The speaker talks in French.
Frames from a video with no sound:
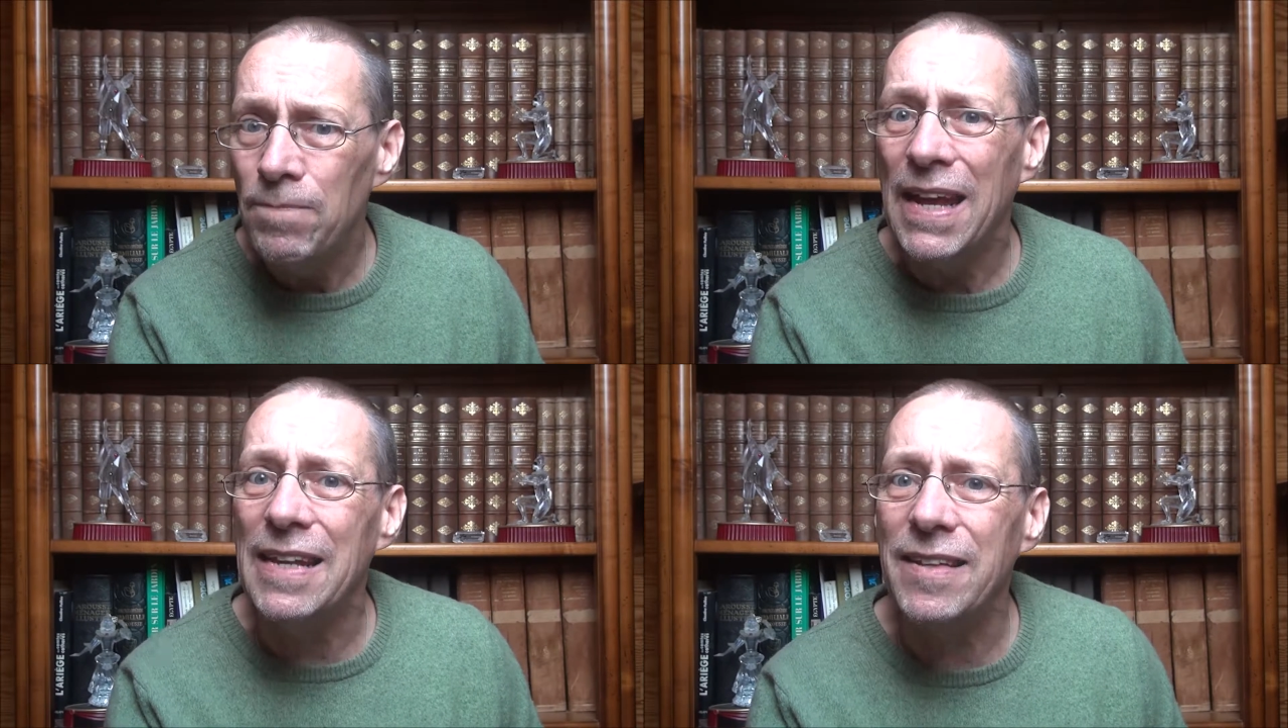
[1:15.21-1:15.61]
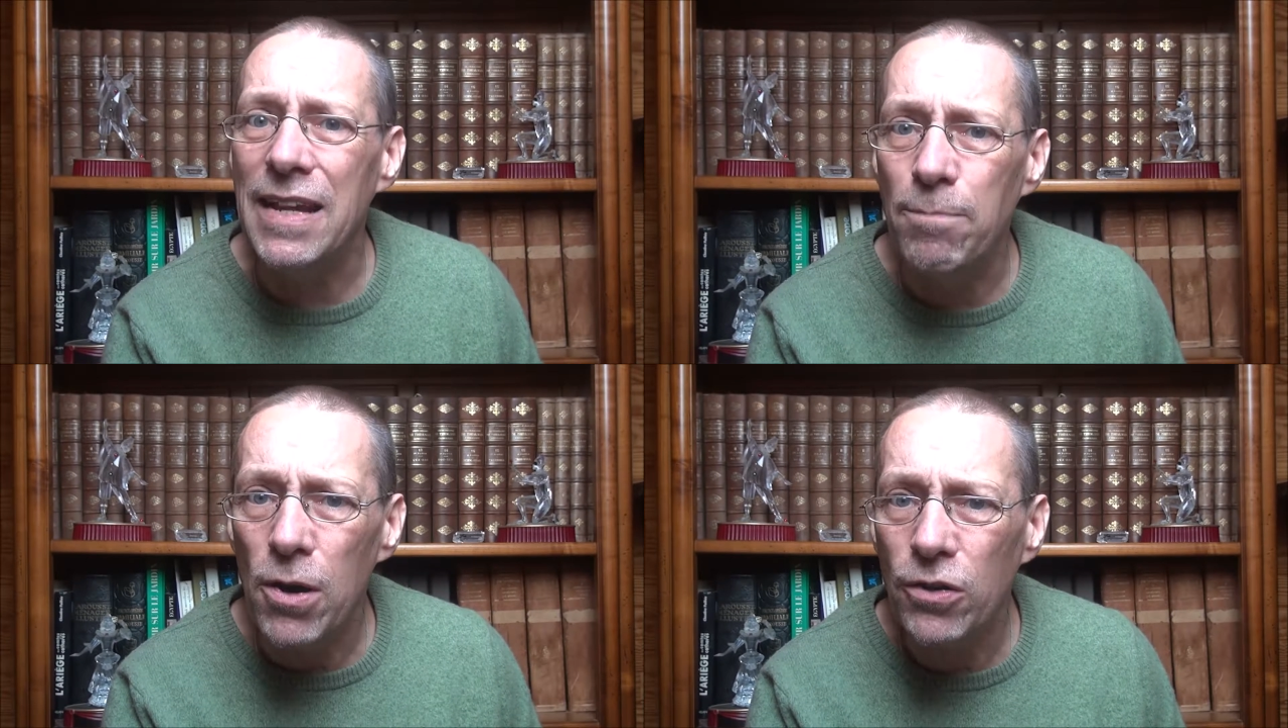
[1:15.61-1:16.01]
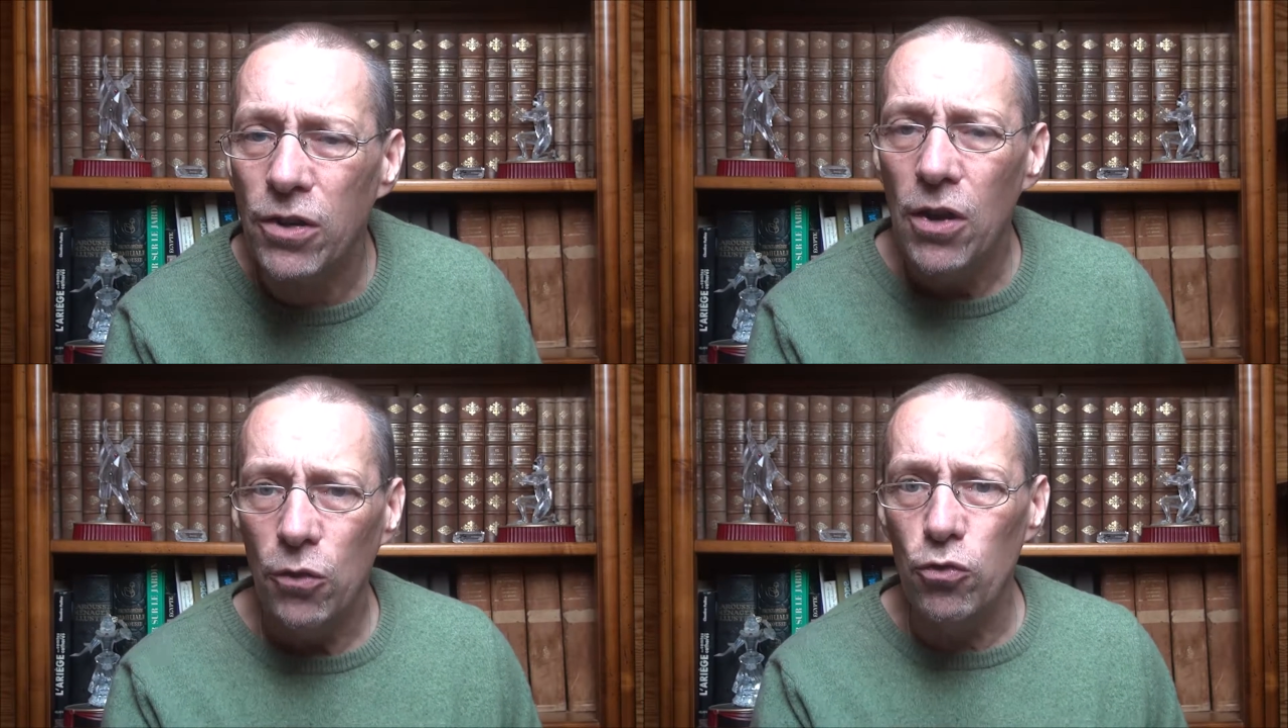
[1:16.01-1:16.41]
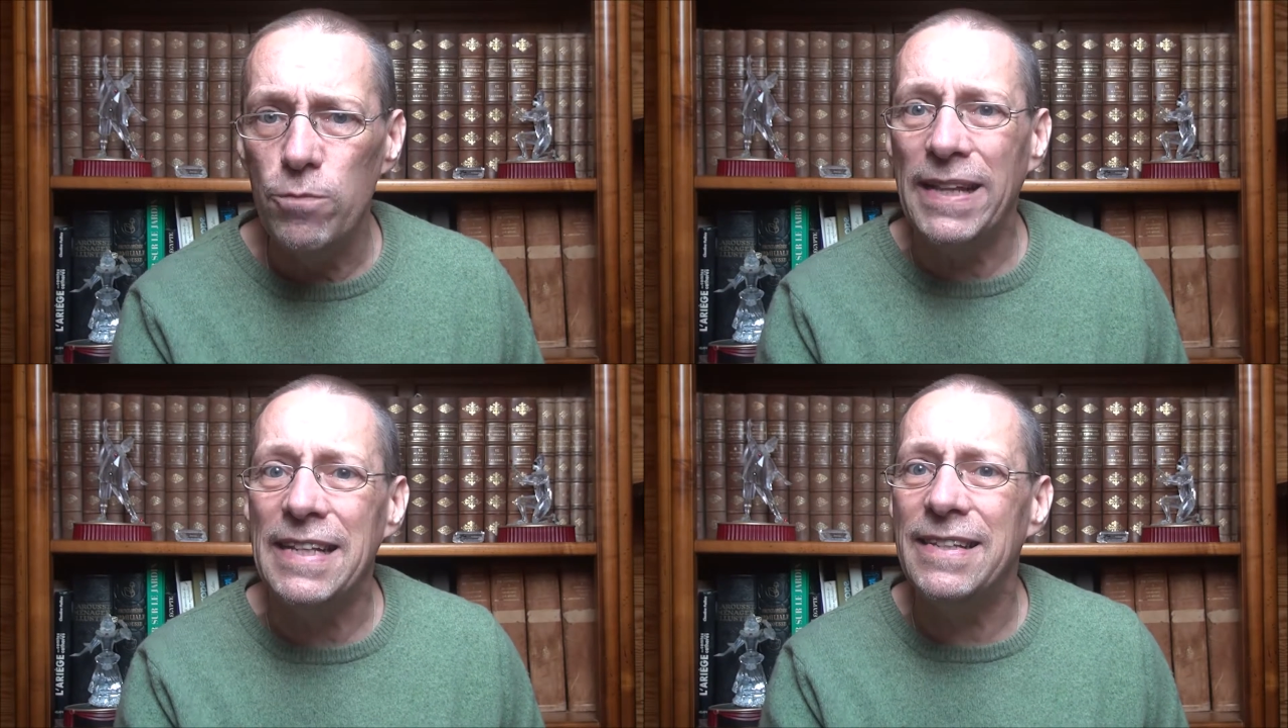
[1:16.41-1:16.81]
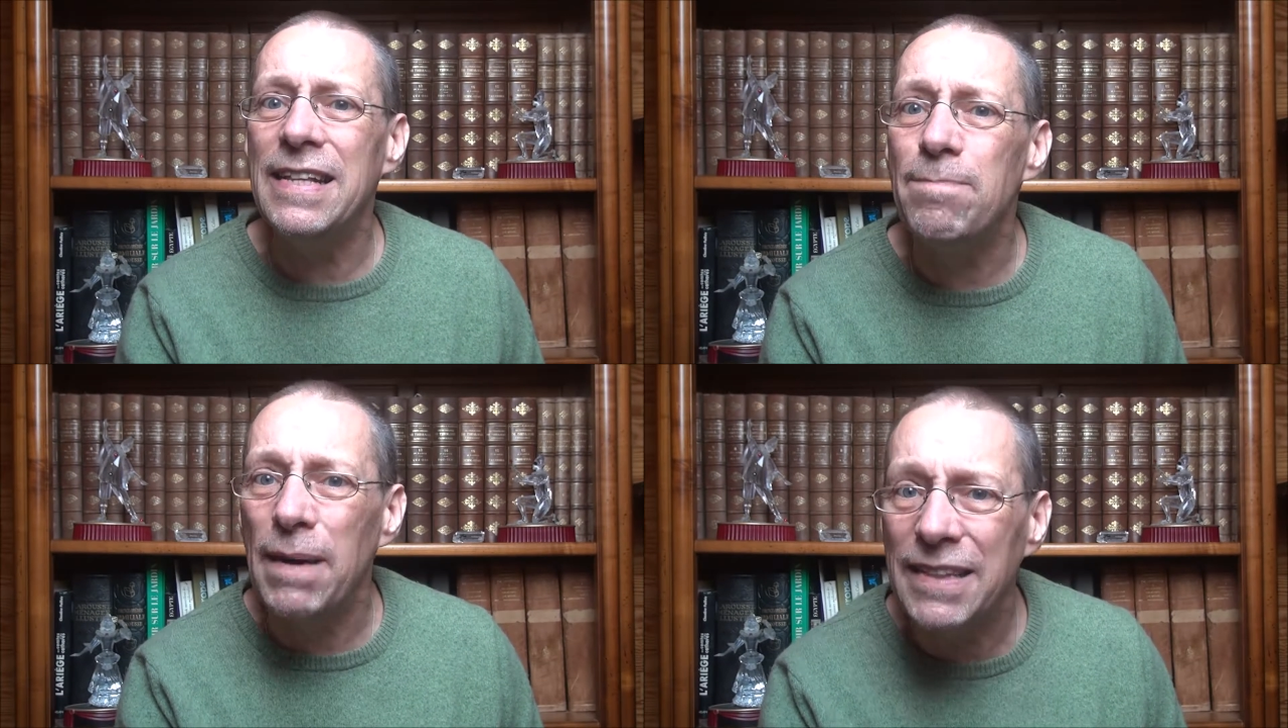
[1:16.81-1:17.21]
et c'est l'époque où l'humanité
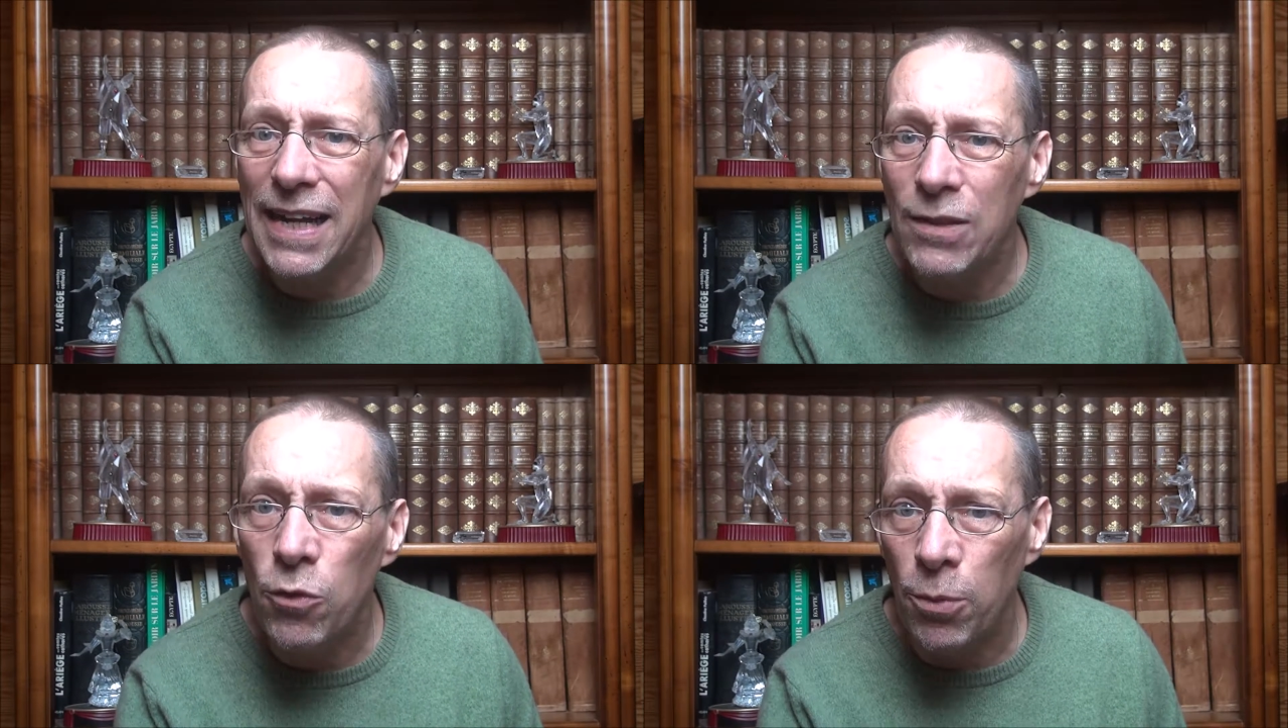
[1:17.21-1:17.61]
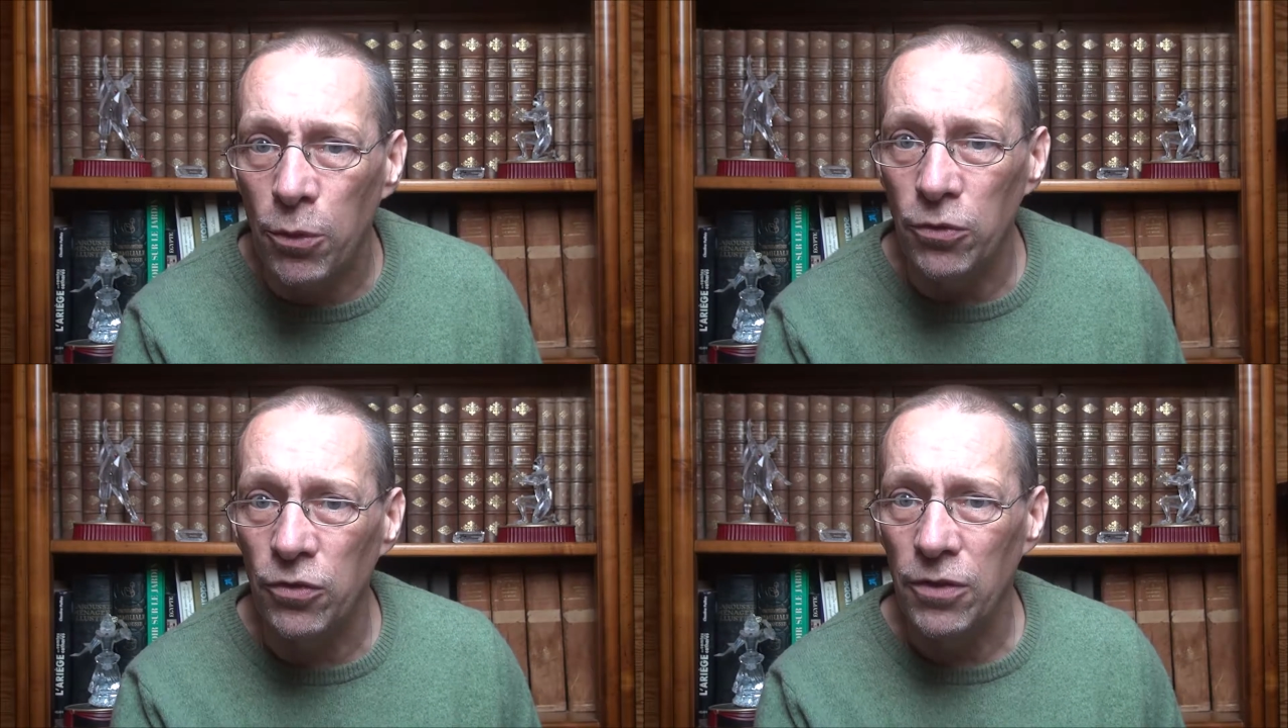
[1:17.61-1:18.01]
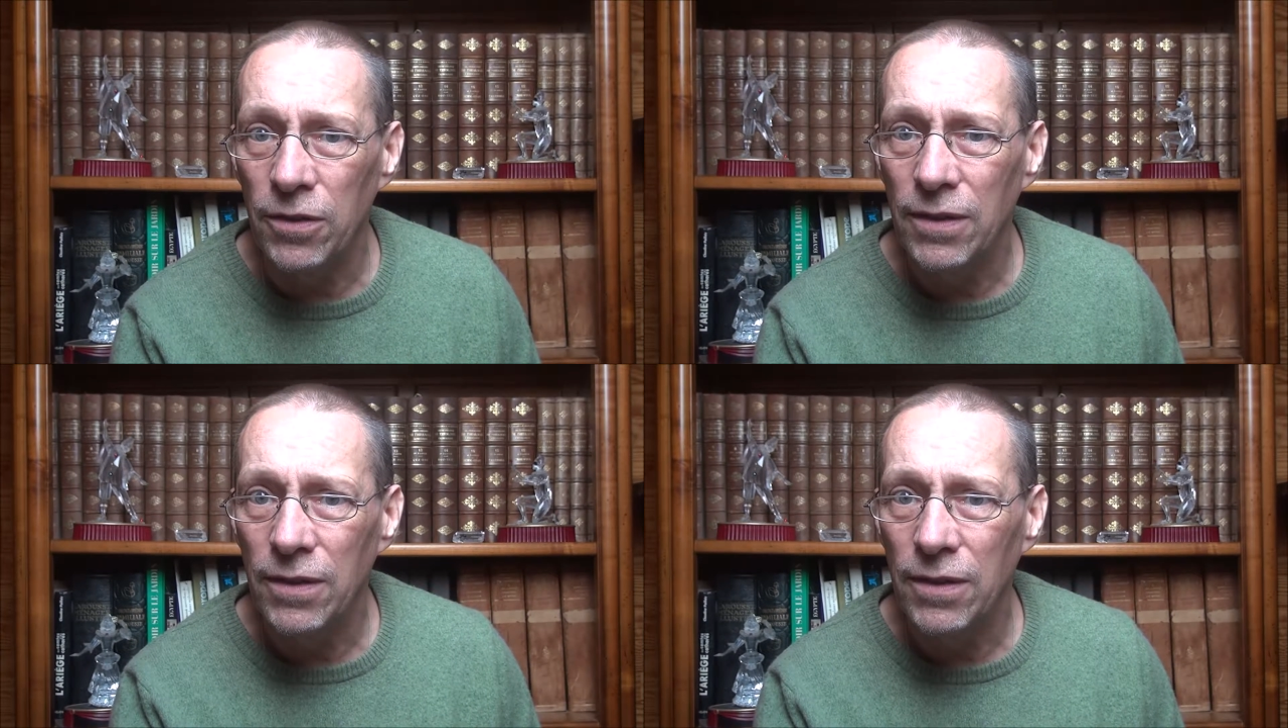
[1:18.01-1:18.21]
n'est pas très nombreuse.